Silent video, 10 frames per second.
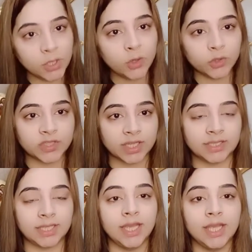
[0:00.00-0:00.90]
हो
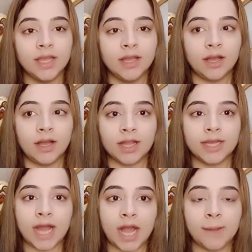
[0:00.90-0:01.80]
सकती
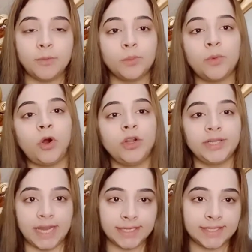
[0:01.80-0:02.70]
अगर आप लोग बहुत
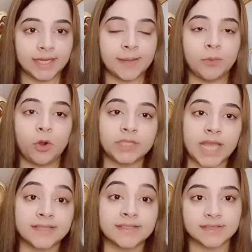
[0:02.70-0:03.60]
डाइट करें बहुत
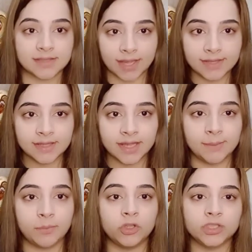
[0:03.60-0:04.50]
एक्सरसाइज
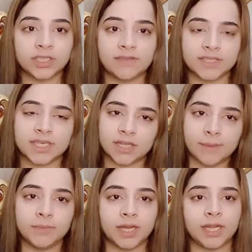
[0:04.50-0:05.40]
करें बहुत ज़्यादा वजन
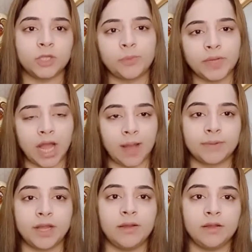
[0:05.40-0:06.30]
कम कर लें तो फिर
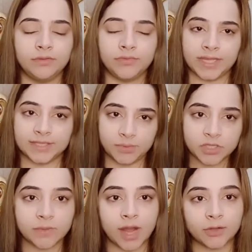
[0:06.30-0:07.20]
आपका फेस
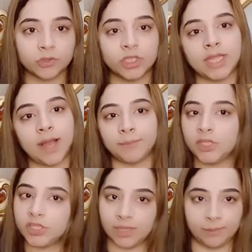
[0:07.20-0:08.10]
भी स्मार्ट हो जाता है
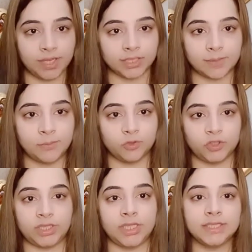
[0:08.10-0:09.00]
आपकी चिन भी ख़त्म हो
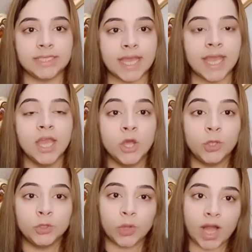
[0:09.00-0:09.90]
जाती है ठीक है
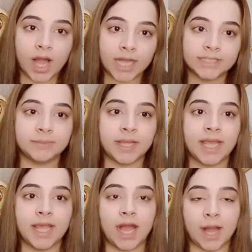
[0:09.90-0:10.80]
तो आज
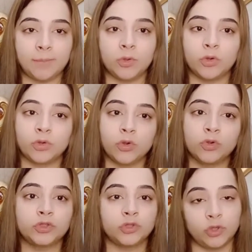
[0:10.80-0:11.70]
मैं आप लोगों को
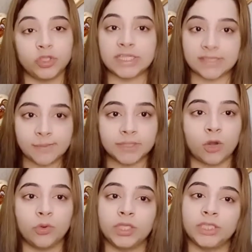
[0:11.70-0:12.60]
कुछ दो चीज़ें
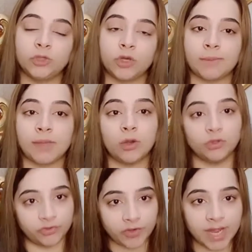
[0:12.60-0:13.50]
बताऊंगी जो कि मैं
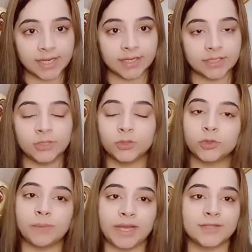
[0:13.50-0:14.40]
खुद ट्राई करती हूँ
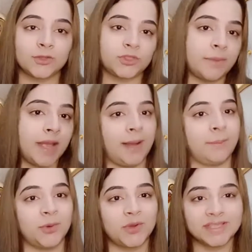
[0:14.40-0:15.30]
तो मैंने सोचा मैं
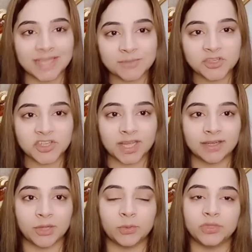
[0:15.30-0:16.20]
आप लोगों के साथ भी शेयर
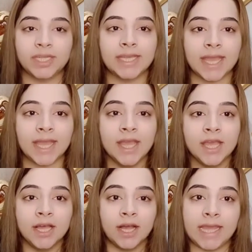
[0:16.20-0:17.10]
करूँ ठीक है
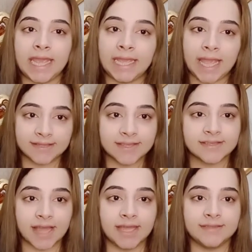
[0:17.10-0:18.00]
एक
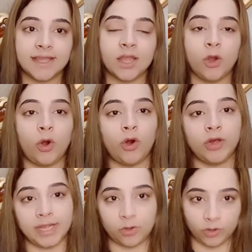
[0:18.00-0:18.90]
एक्सरसाइज है
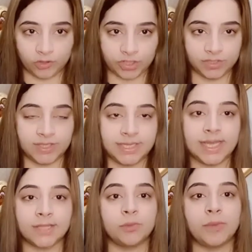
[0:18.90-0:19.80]
और एक और चीज़ है
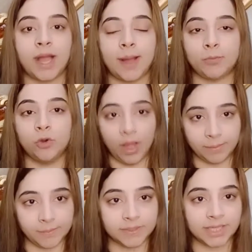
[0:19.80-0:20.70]
ठीक है तो मैं आपको
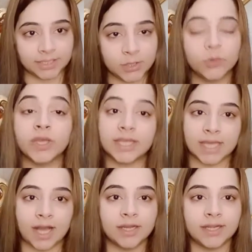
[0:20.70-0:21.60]
अभी बताती हूँ कि
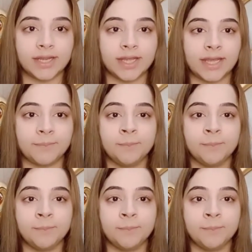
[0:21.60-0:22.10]
क्या करना है